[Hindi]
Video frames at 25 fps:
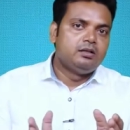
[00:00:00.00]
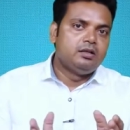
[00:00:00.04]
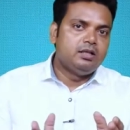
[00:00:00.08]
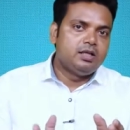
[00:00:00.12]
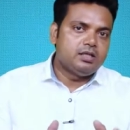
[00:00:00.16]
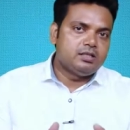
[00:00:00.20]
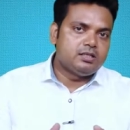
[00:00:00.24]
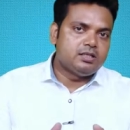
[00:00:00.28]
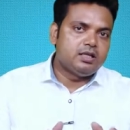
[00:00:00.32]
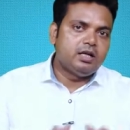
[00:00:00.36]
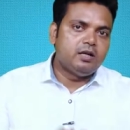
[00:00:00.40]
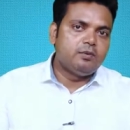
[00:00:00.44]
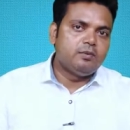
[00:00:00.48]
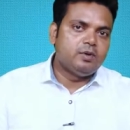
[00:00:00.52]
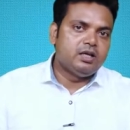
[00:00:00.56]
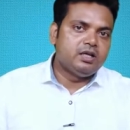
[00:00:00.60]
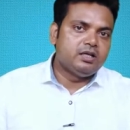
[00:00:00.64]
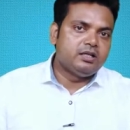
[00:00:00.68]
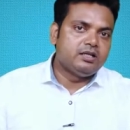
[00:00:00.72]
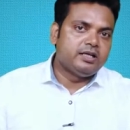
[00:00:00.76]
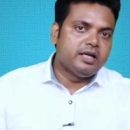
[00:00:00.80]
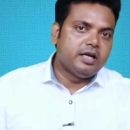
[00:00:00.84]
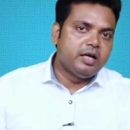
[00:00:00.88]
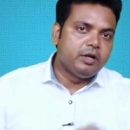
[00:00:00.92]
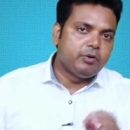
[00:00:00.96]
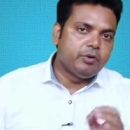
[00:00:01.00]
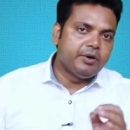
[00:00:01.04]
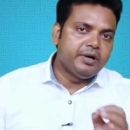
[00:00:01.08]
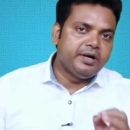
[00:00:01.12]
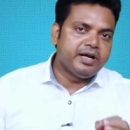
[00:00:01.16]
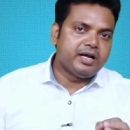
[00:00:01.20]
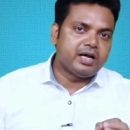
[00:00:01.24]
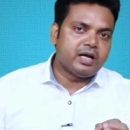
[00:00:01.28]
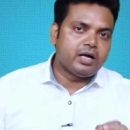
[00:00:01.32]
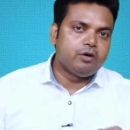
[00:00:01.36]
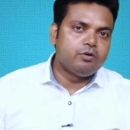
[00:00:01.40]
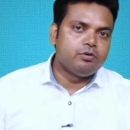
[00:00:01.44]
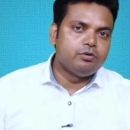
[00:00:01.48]
दस साल बाद डेलिक्वेंट
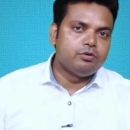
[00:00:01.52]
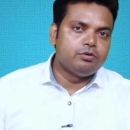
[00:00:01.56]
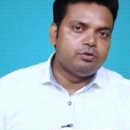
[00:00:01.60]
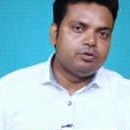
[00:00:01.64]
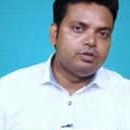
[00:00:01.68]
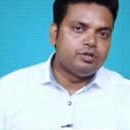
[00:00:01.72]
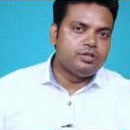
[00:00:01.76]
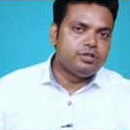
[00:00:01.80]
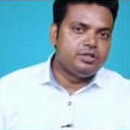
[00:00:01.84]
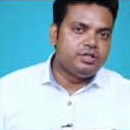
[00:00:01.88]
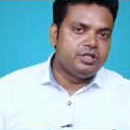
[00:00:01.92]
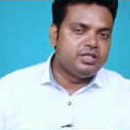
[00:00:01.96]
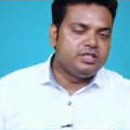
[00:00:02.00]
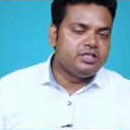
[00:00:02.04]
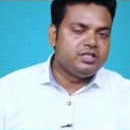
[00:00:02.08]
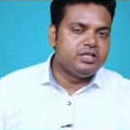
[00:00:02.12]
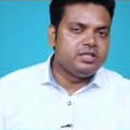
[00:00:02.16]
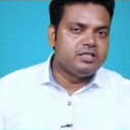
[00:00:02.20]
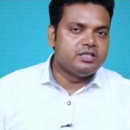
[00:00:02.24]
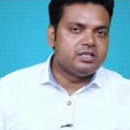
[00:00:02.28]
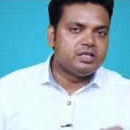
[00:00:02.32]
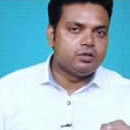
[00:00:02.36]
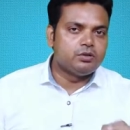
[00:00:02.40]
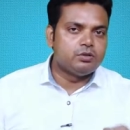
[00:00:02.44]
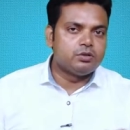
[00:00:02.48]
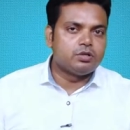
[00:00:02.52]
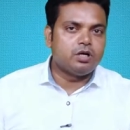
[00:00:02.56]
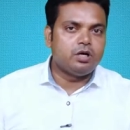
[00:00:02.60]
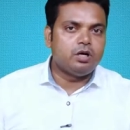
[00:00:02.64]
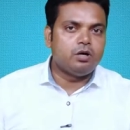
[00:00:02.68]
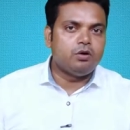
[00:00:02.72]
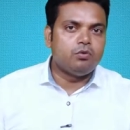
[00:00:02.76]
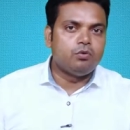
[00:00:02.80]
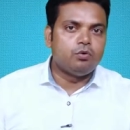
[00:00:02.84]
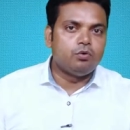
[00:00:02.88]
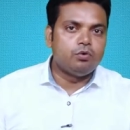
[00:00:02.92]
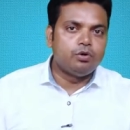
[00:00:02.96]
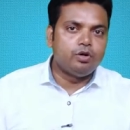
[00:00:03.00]
अकाउंट जिस दिन से होगा
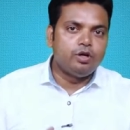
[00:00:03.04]
वो